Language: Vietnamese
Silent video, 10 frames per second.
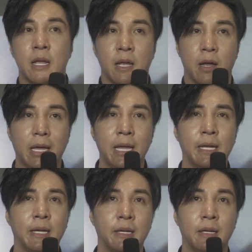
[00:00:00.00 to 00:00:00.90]
Ok,
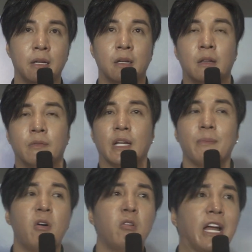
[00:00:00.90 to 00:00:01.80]
về
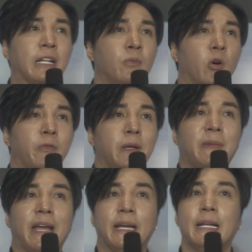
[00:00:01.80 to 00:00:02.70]
cái bối cảnh của bộ
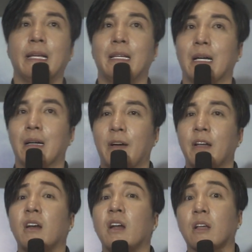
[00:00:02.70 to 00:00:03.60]
phim này thì phải
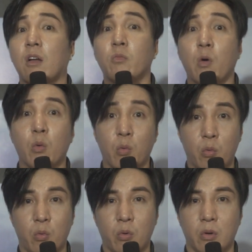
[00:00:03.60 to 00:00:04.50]
nói là rất là công phu.
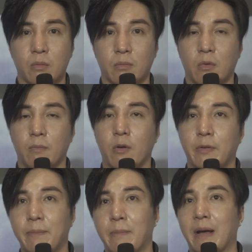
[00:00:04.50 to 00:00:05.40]
Một bộ
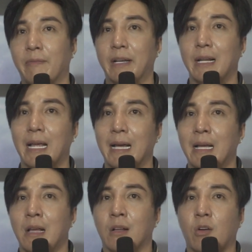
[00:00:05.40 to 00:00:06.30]
phim mà phải nói là
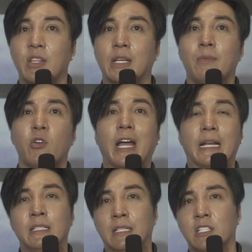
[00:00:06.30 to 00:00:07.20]
có những cái bối
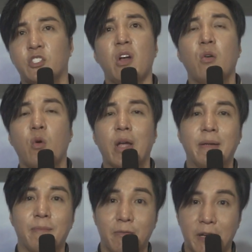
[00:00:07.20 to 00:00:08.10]
cảnh, những cái shot
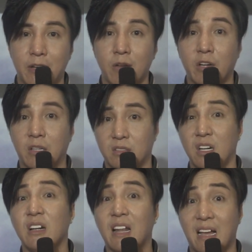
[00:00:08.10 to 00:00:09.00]
quay mà phải nói về
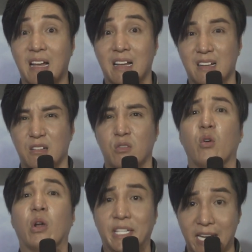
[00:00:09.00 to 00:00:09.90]
rất là
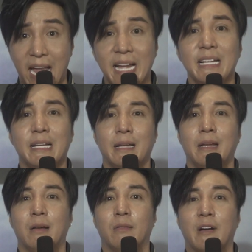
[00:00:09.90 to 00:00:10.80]
hoành tráng.
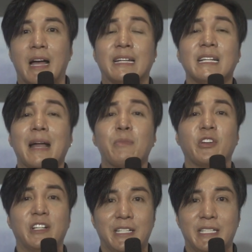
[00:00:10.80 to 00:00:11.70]
Và tất cả
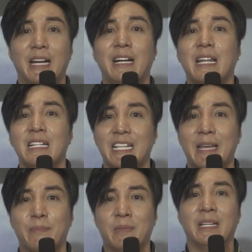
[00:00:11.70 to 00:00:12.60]
mọi người nhớ đến
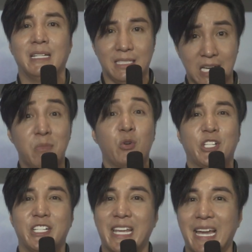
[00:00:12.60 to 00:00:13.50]
xem Đỉnh Mùa
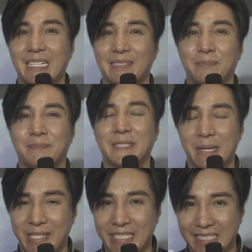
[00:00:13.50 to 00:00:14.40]
Sương nha.
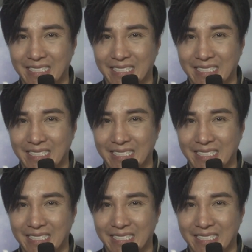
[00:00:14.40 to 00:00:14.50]
Cảm ơn.